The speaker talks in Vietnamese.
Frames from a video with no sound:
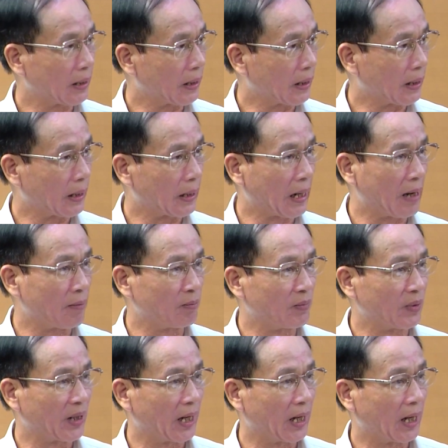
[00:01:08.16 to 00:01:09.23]
ờ,
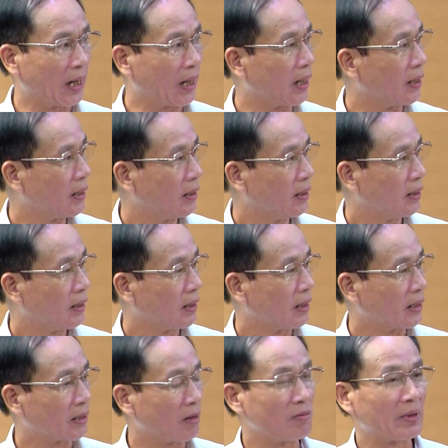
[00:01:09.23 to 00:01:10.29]
làm
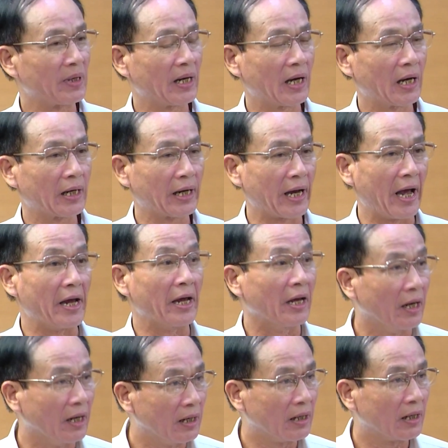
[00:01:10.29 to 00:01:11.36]
ờ, trong ờ, nghề
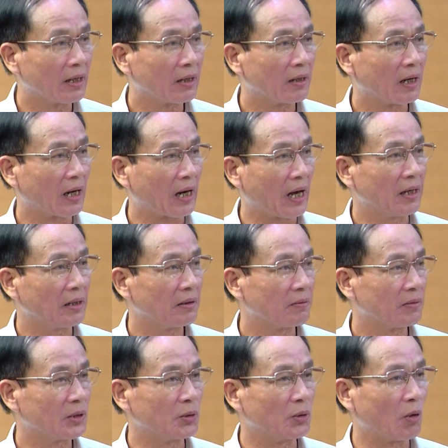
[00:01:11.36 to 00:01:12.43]
y đấy
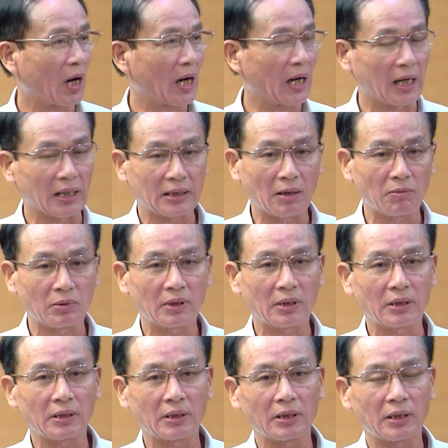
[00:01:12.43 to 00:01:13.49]
ví dụ hoặc là
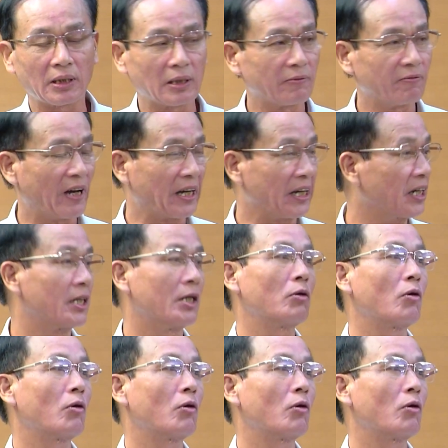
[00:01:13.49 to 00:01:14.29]
trong về nghiên